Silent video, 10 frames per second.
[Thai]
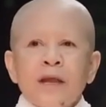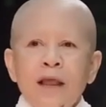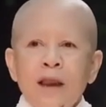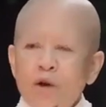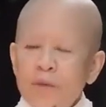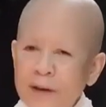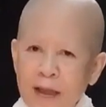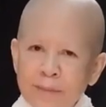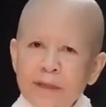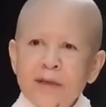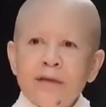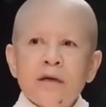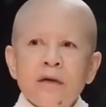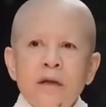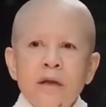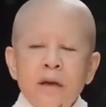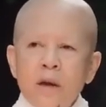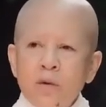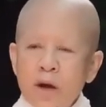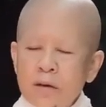แล้วเราก็เป็นน้ำดีเยอะ
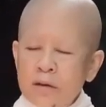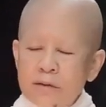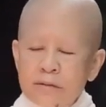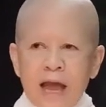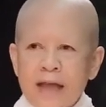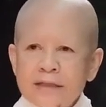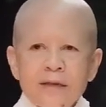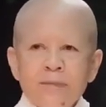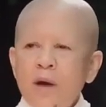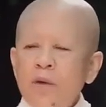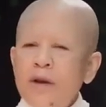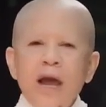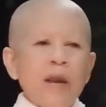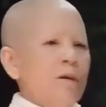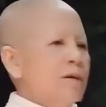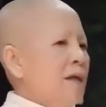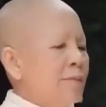เราก็ทานศีลภาวนาแล้วก็